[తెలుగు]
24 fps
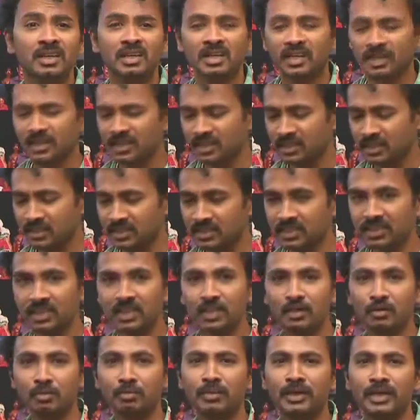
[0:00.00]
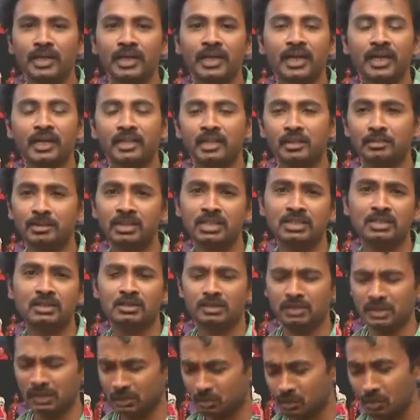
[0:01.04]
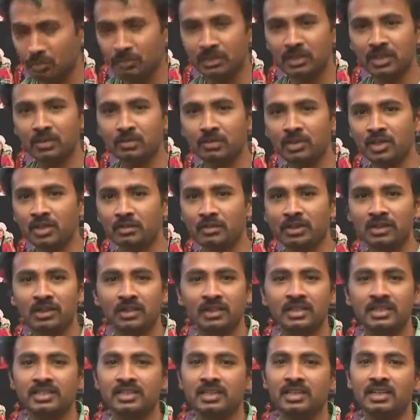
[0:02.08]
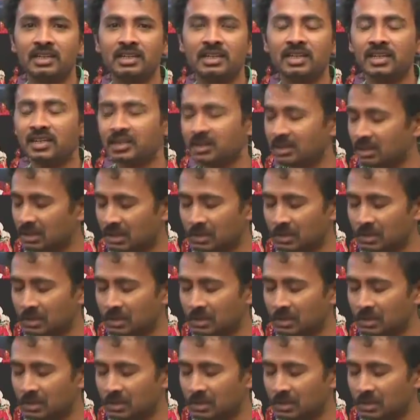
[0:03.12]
కానీ నిజంగా ఉమ్మడి ఆంధ్రప్రదేశ్లో ఎంతోమంది ముఖ్యమంత్రులు చేశారు కానీ